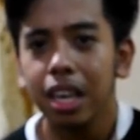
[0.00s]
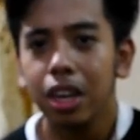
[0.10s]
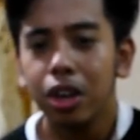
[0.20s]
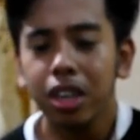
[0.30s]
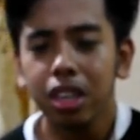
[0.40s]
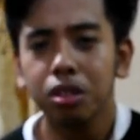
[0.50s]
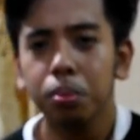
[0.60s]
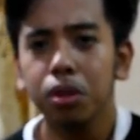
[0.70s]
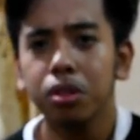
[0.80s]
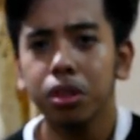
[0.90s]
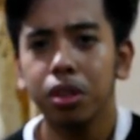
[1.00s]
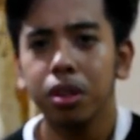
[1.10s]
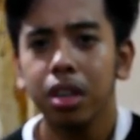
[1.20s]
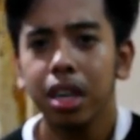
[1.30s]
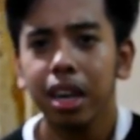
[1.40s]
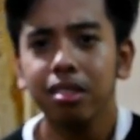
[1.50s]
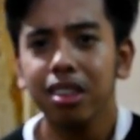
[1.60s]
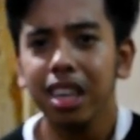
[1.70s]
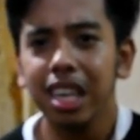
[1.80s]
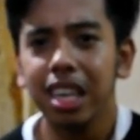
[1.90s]
or nag-sponsor kay Sir
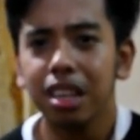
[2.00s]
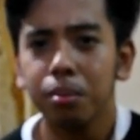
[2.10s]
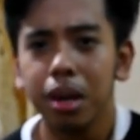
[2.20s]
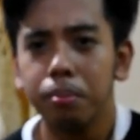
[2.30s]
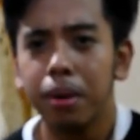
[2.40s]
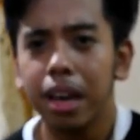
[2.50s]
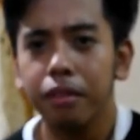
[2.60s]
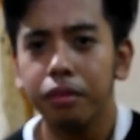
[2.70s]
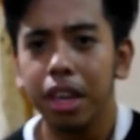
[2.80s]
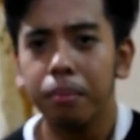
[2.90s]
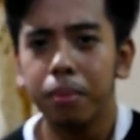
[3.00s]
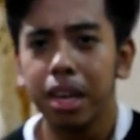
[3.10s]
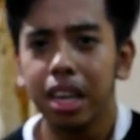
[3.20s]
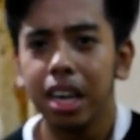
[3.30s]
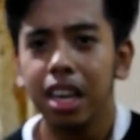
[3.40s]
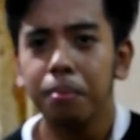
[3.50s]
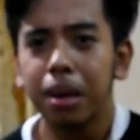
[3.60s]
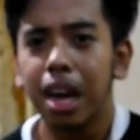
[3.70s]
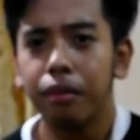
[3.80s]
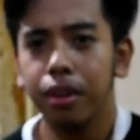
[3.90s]
Ian ng mga bike frame para
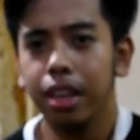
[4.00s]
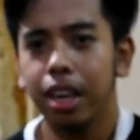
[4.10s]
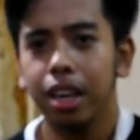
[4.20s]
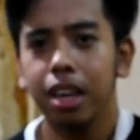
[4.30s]
iparaffle niya.